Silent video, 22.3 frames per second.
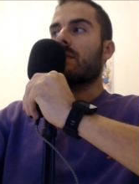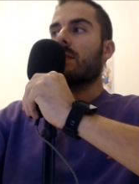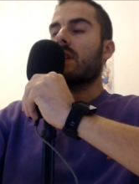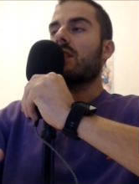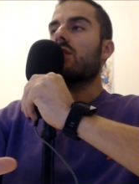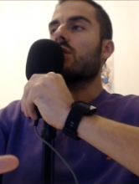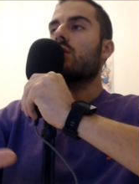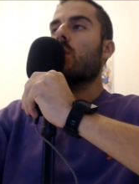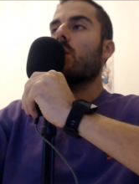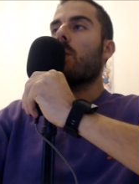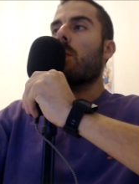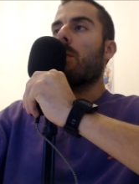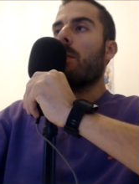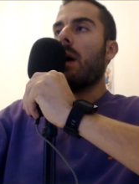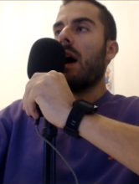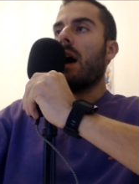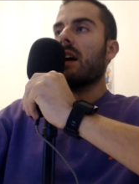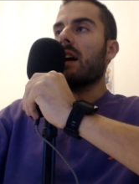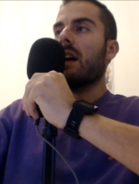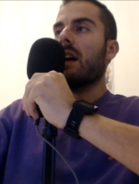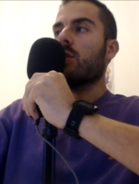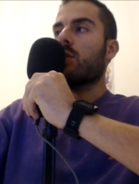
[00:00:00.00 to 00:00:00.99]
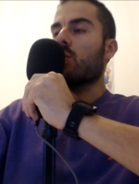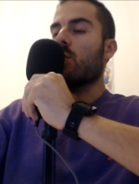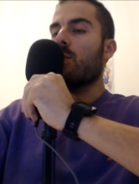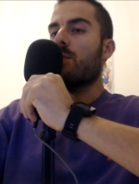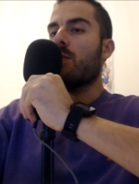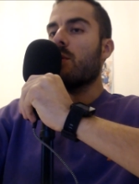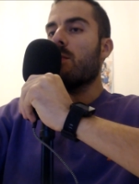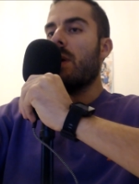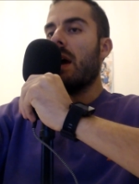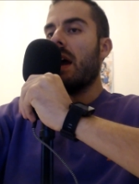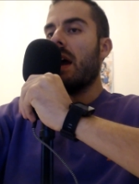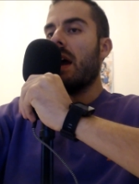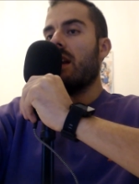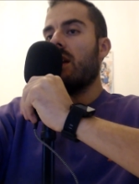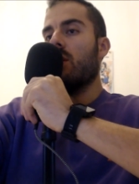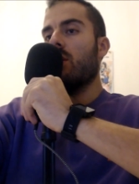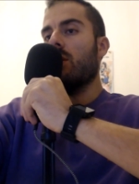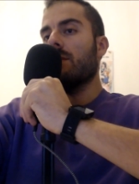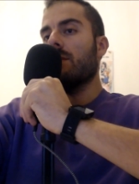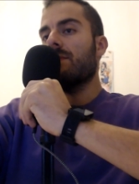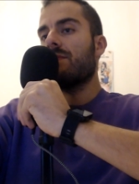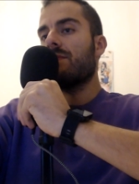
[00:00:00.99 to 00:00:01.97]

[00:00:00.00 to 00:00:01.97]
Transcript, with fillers: stoppato sul più bello